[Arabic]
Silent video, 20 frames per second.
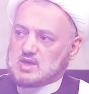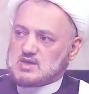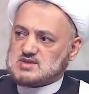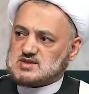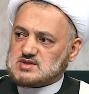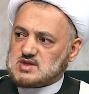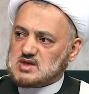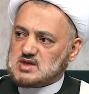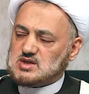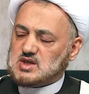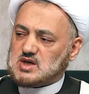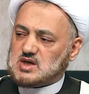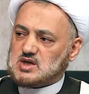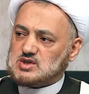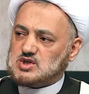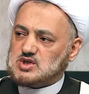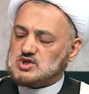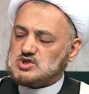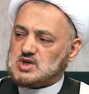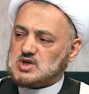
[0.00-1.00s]
السيدة
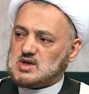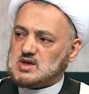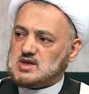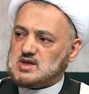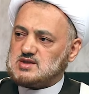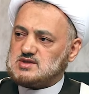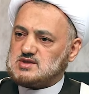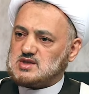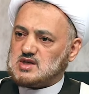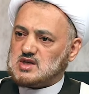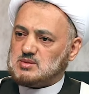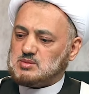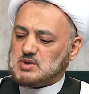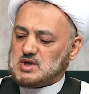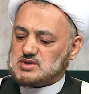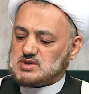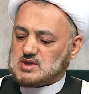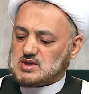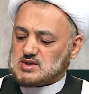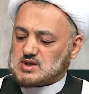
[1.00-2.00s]
خديجة عليه السلام
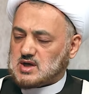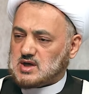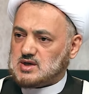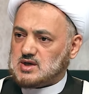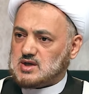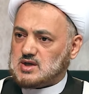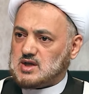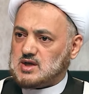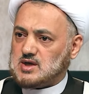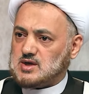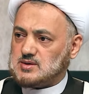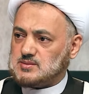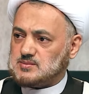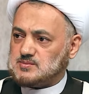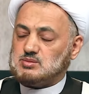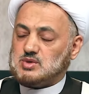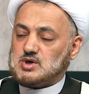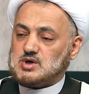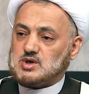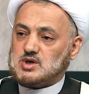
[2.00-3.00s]
أيضا كان لها
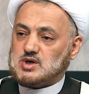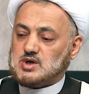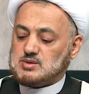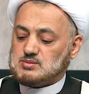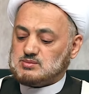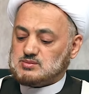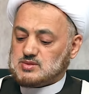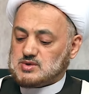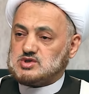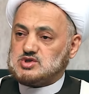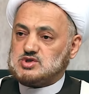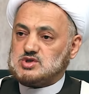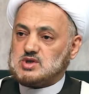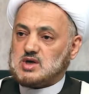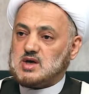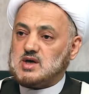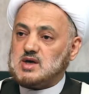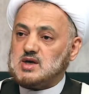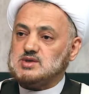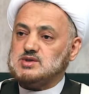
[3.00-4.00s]
مقام
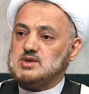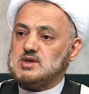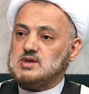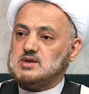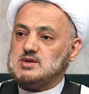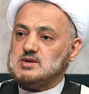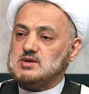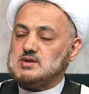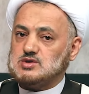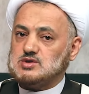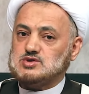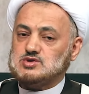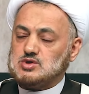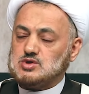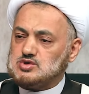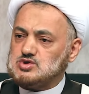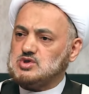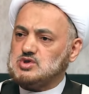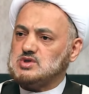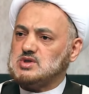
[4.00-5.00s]
الشهادة
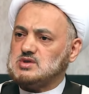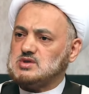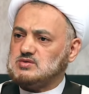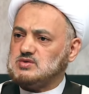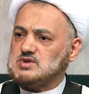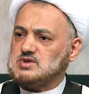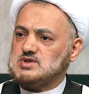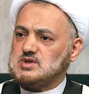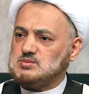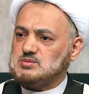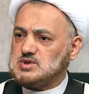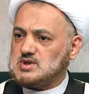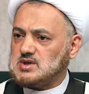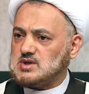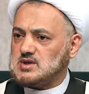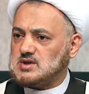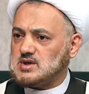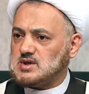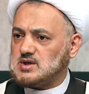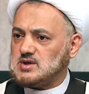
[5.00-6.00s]
استشهدت في سبيل
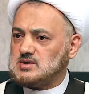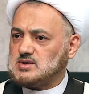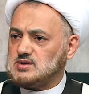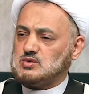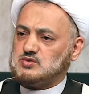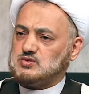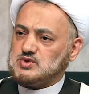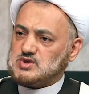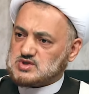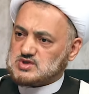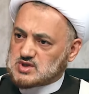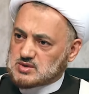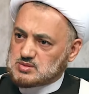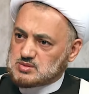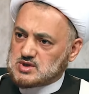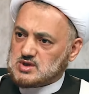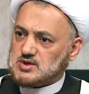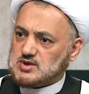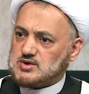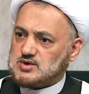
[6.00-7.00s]
الله وفي
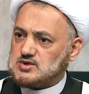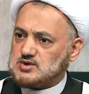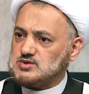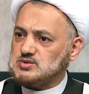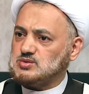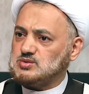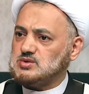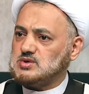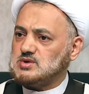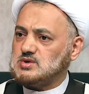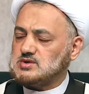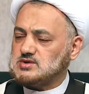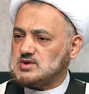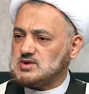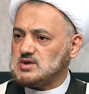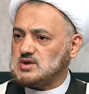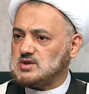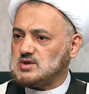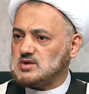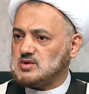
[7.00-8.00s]
سبيل الرسول
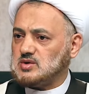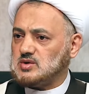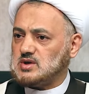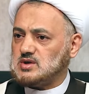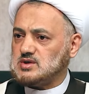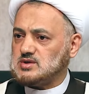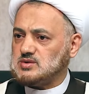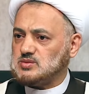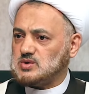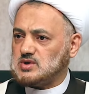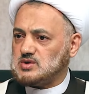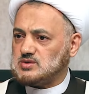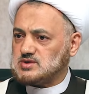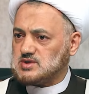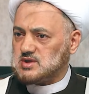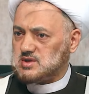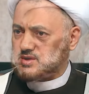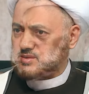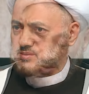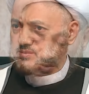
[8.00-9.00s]
صلى الله عليه وآله
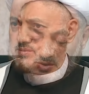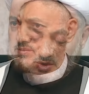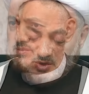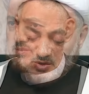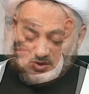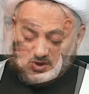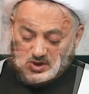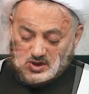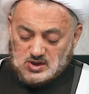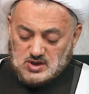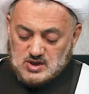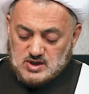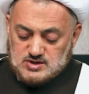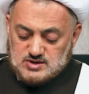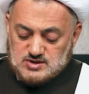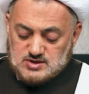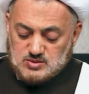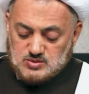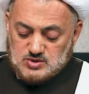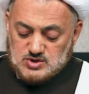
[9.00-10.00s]
وسلم من هنا الله
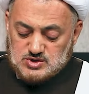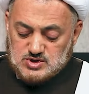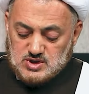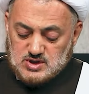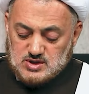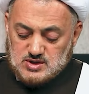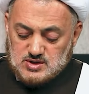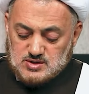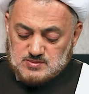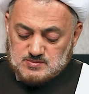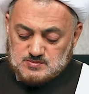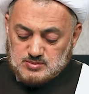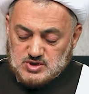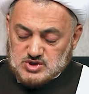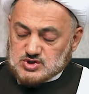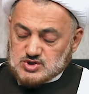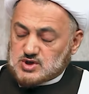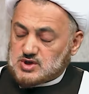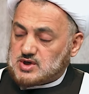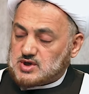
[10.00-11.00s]
عز وجل
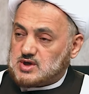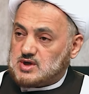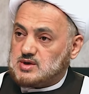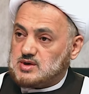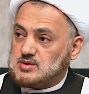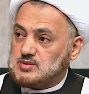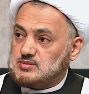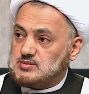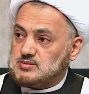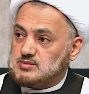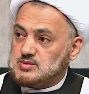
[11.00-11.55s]
بشرها